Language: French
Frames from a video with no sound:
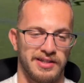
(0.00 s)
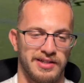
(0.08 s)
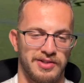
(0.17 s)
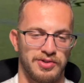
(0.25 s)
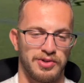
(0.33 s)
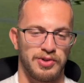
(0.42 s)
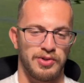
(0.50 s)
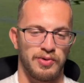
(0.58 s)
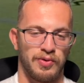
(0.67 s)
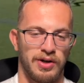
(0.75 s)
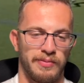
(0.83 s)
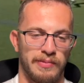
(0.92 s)
Je suis
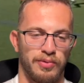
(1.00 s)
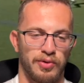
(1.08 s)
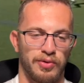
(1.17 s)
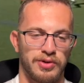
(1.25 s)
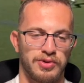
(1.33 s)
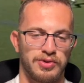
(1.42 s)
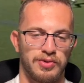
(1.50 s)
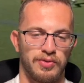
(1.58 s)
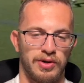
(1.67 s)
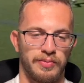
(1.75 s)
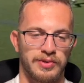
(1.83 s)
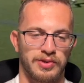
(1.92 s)
loin, bah pourquoi je suis
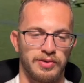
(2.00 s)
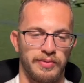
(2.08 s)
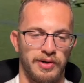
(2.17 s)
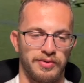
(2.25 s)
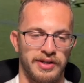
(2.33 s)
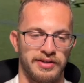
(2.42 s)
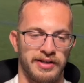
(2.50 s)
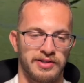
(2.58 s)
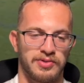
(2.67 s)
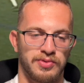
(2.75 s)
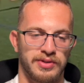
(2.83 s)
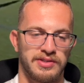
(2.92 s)
loin Parce que bah, on a une
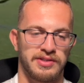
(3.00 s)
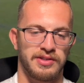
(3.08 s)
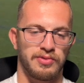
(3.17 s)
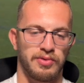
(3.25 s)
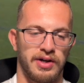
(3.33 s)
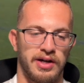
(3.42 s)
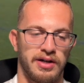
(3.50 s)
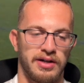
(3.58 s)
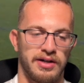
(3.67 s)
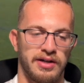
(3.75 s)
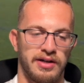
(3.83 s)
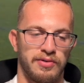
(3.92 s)
action qui se déroule là,
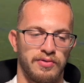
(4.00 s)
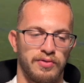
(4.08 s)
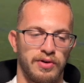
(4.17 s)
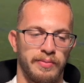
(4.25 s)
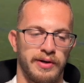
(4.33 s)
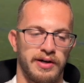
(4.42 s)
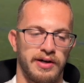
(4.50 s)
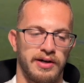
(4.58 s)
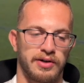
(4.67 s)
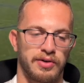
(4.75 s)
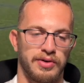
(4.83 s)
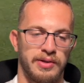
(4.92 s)
et on voit bah,
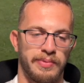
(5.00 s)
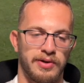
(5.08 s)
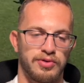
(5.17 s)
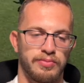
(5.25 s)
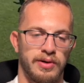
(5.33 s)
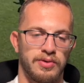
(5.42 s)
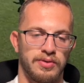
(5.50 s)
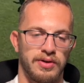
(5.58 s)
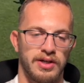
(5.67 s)
que le départ du ballon